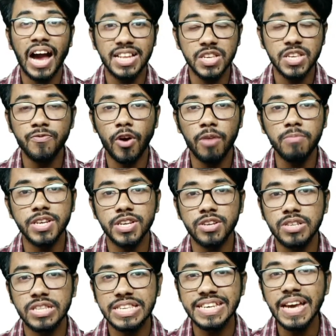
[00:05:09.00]
আইএনজি ফর্ম
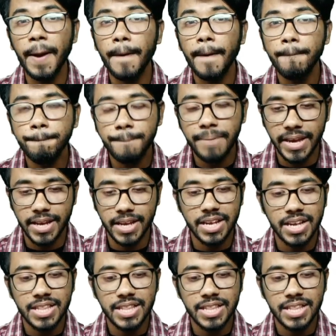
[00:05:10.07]
সেটা হচ্ছে বিং